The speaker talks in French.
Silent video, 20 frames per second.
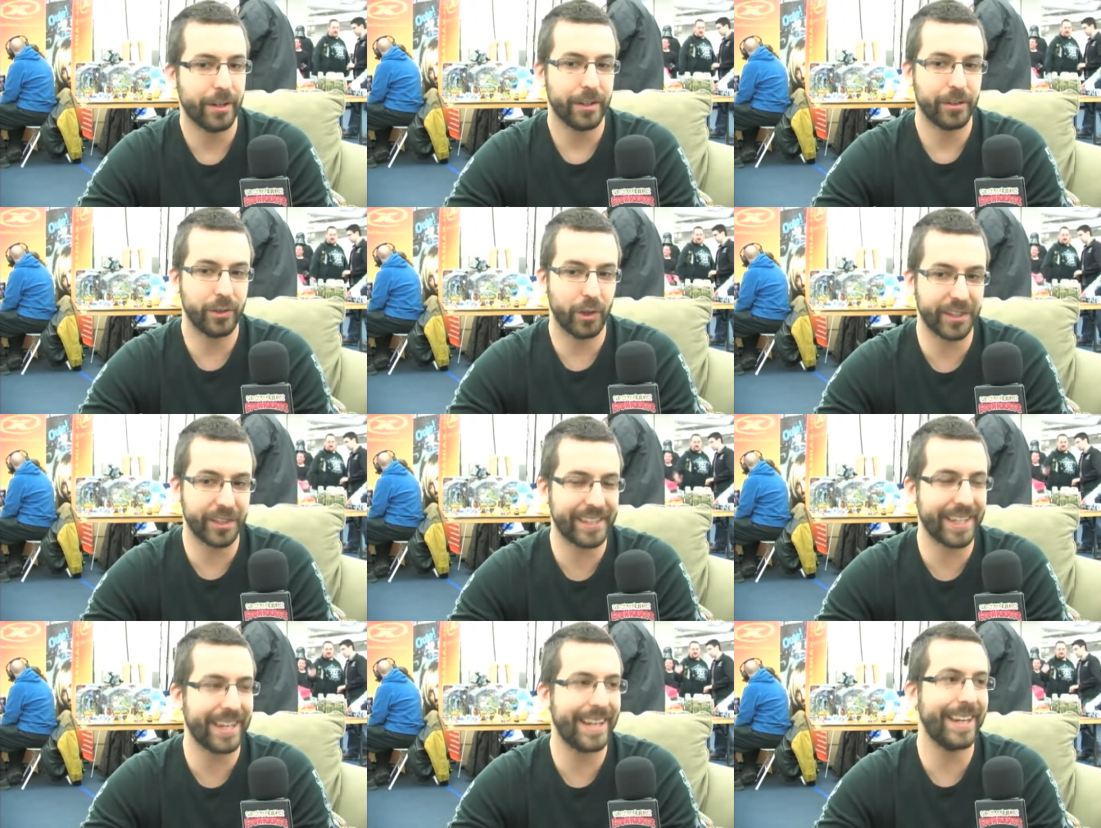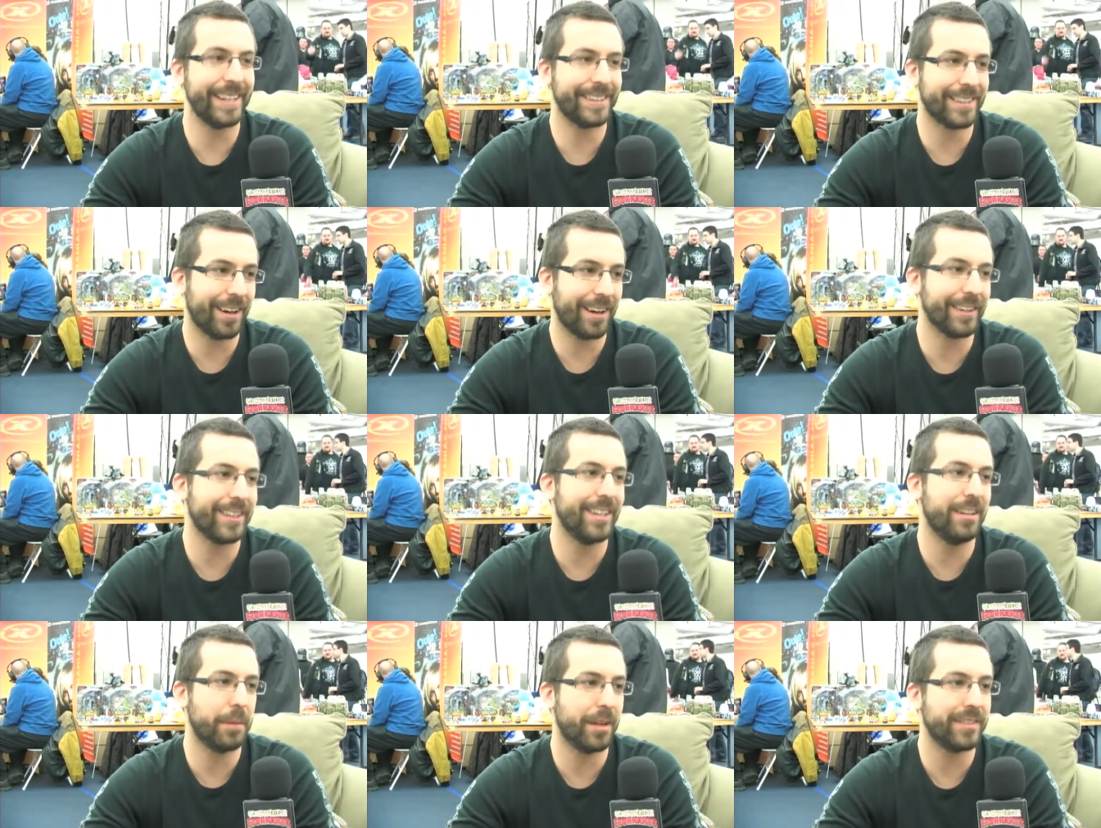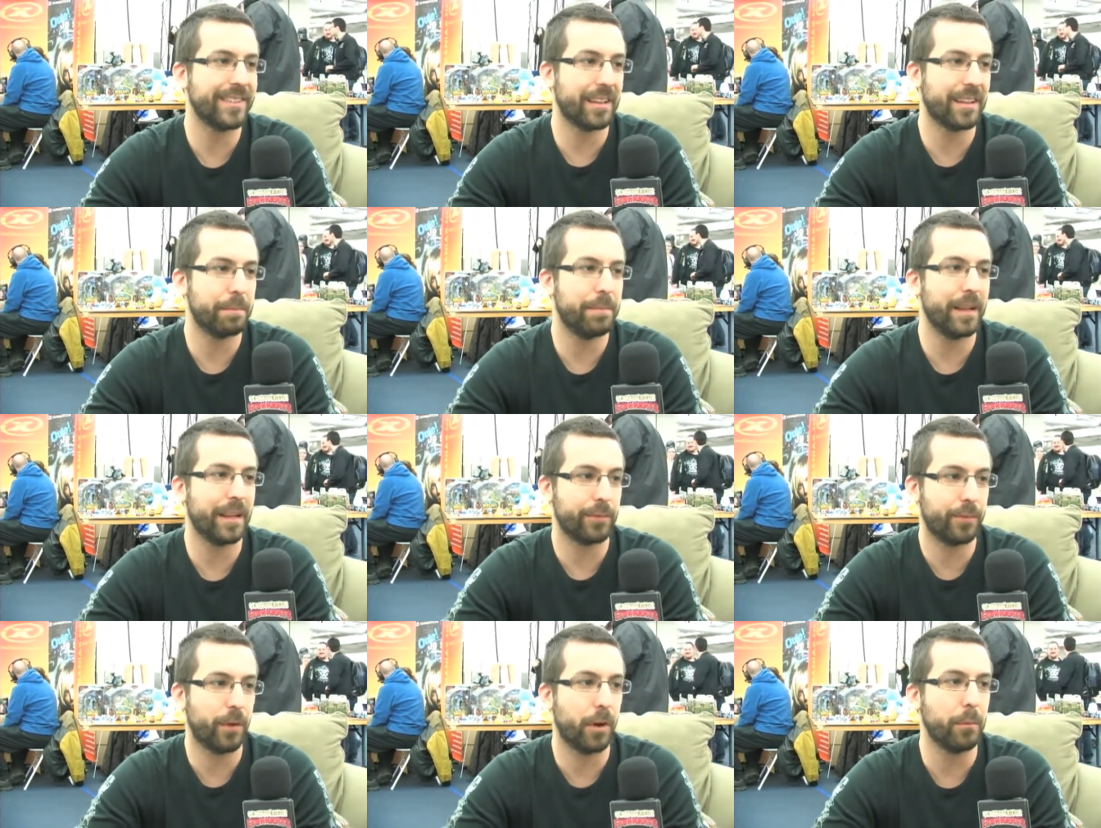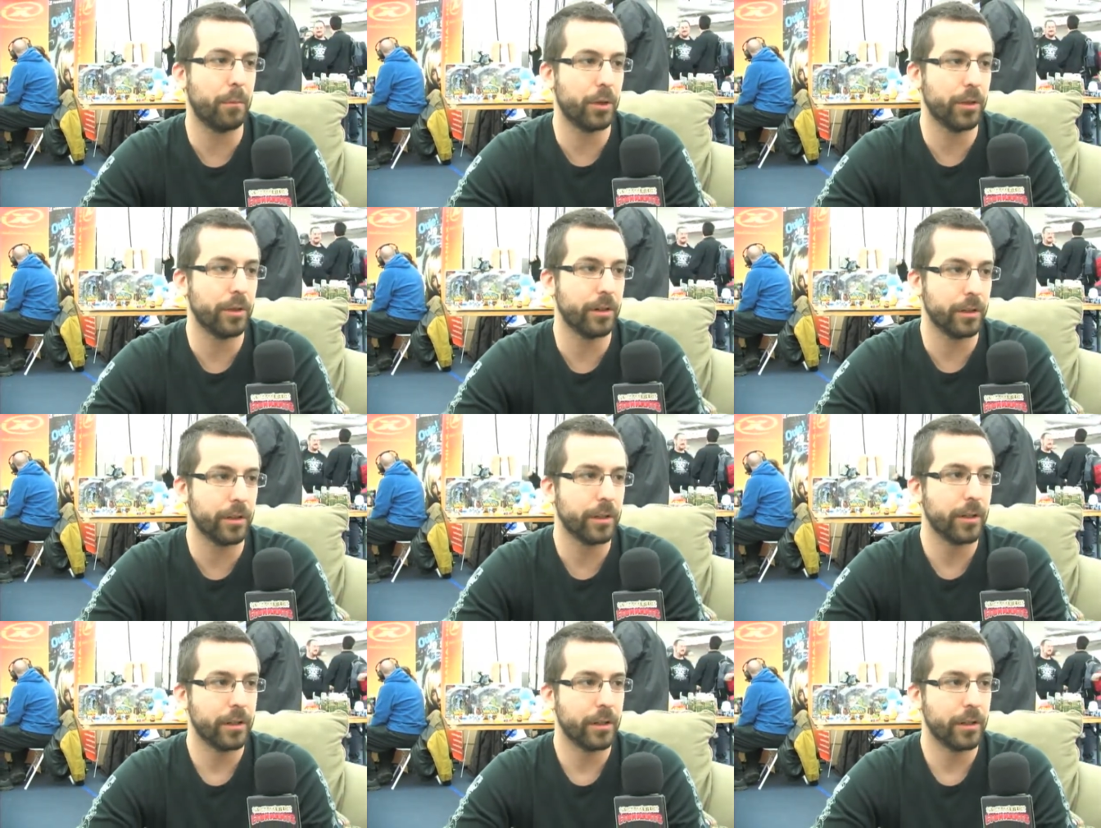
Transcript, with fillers: de créer tranquillement cette plateforme-là.